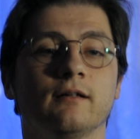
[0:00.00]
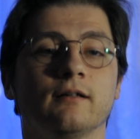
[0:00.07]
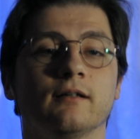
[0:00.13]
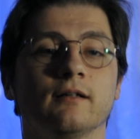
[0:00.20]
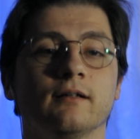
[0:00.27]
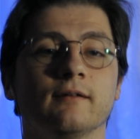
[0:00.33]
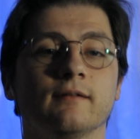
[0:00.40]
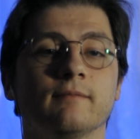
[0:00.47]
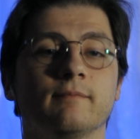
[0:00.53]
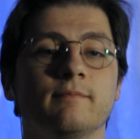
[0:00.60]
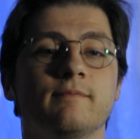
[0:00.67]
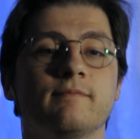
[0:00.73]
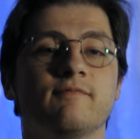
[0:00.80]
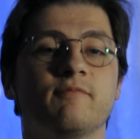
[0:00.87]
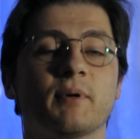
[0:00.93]
Э,
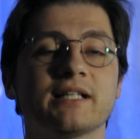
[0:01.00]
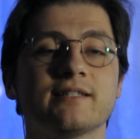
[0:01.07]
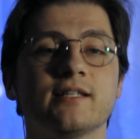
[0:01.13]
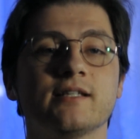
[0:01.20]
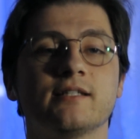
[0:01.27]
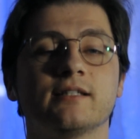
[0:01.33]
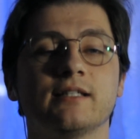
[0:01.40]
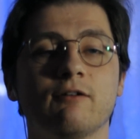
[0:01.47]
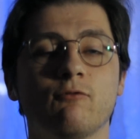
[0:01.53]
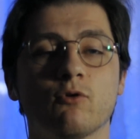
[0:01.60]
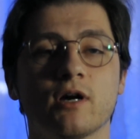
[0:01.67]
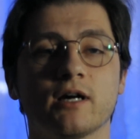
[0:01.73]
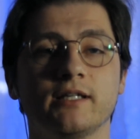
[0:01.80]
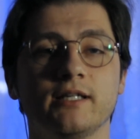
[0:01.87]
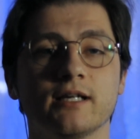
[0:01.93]
в процессе
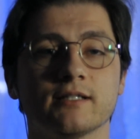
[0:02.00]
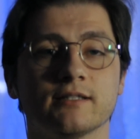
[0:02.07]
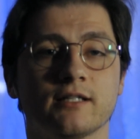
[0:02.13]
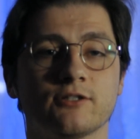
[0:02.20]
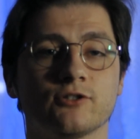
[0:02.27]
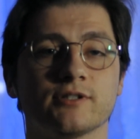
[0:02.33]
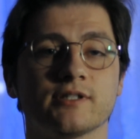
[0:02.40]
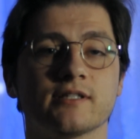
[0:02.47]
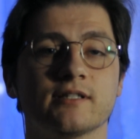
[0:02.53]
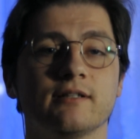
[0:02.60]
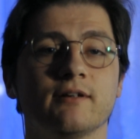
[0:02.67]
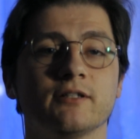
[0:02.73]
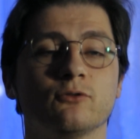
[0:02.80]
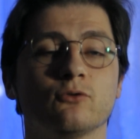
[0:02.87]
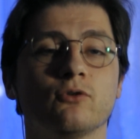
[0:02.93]
того, как я начал
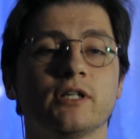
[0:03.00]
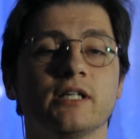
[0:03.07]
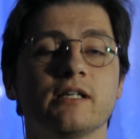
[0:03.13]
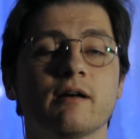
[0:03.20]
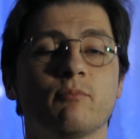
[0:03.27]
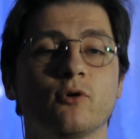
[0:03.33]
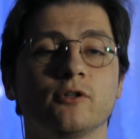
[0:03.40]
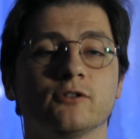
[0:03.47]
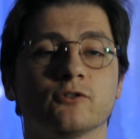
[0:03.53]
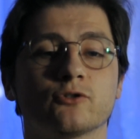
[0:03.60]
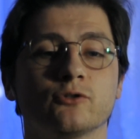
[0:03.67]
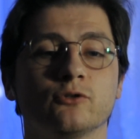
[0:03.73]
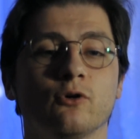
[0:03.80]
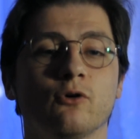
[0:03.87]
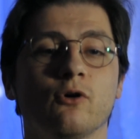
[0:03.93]
создавать уроки, я понял,
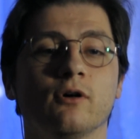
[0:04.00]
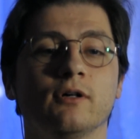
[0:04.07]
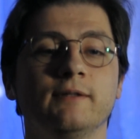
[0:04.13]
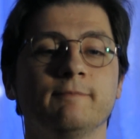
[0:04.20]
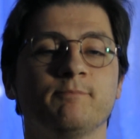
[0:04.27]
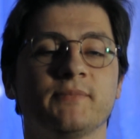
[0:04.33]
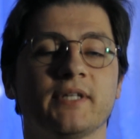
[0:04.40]
что